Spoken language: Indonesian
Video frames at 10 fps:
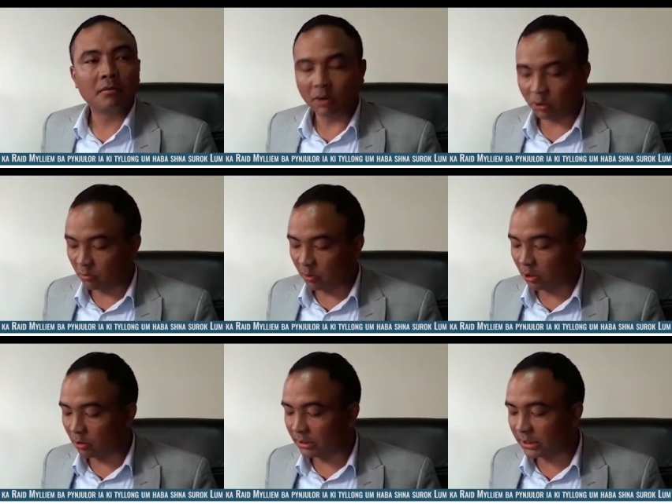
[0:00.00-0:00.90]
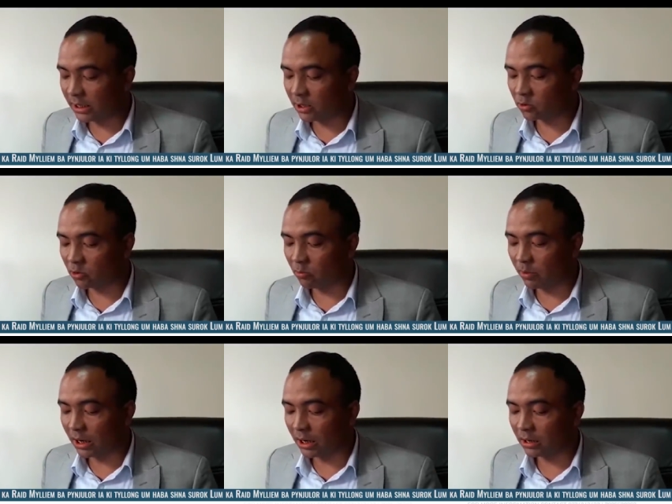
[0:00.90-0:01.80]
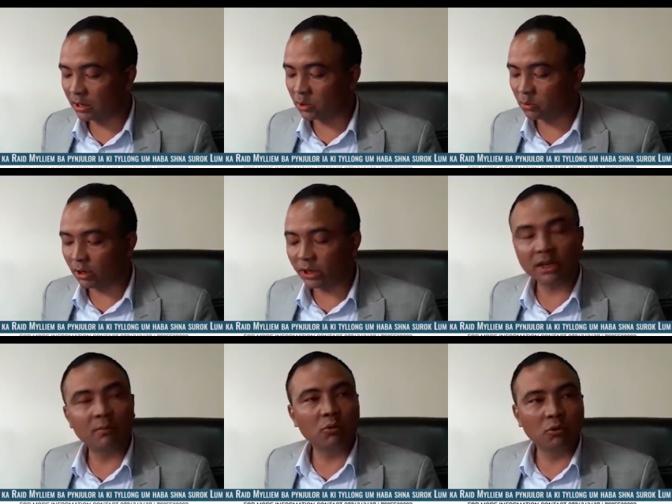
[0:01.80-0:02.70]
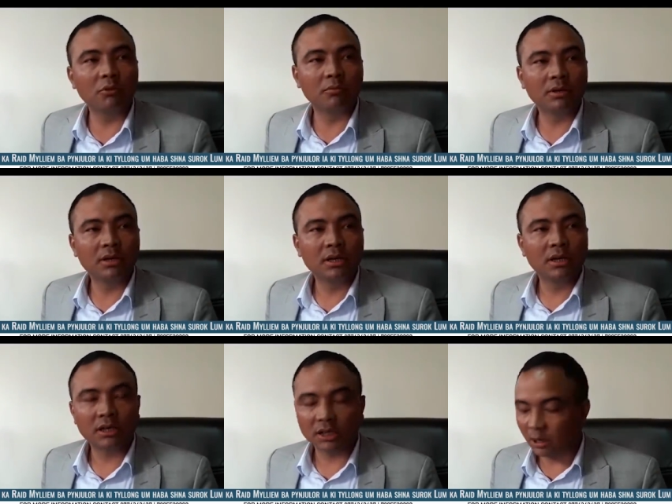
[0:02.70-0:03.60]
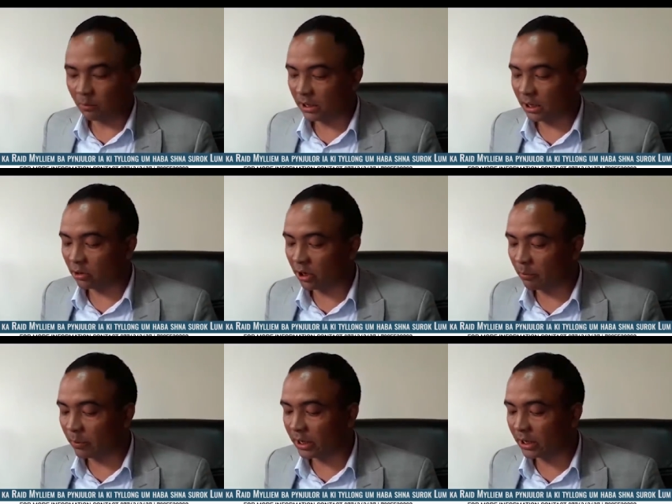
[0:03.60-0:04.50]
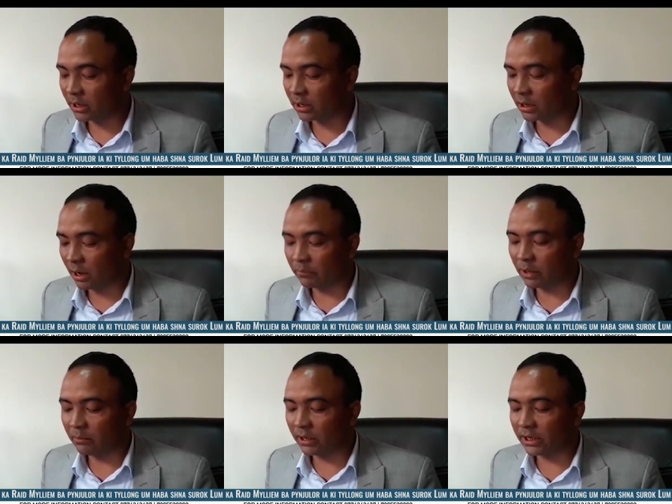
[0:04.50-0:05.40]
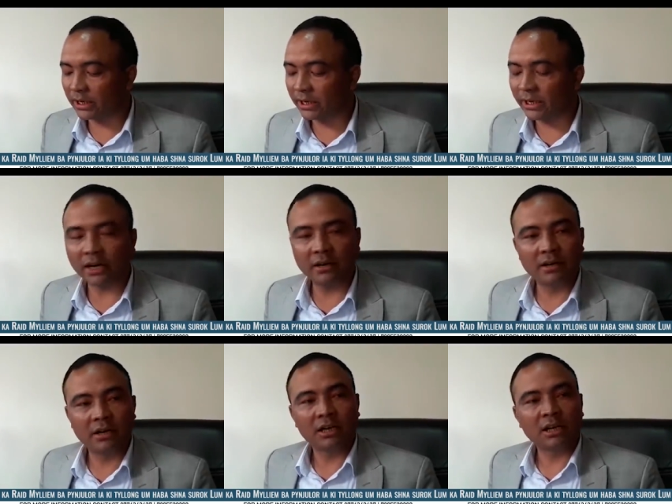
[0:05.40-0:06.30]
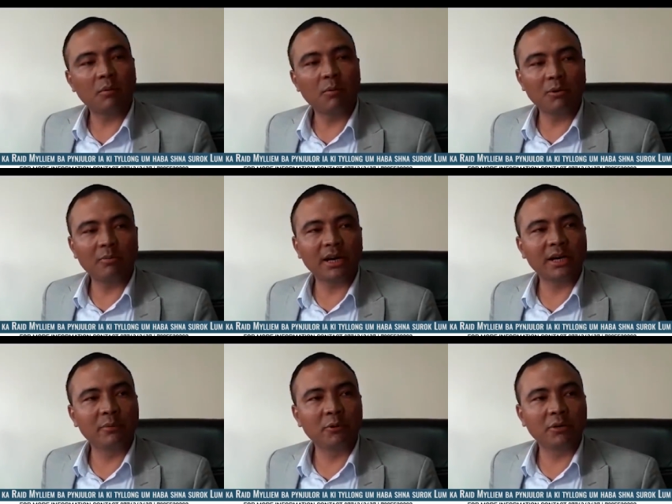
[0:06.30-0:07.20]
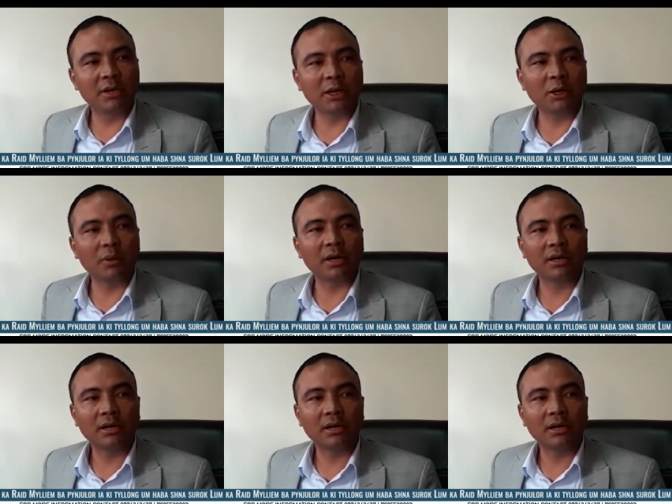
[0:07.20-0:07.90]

Bat ku bakal lamun tang suwa bah ke surah kini bundu. Nak kita keroi kepar kamtam ini iria. Kibu bun bah kibri kini kiwa.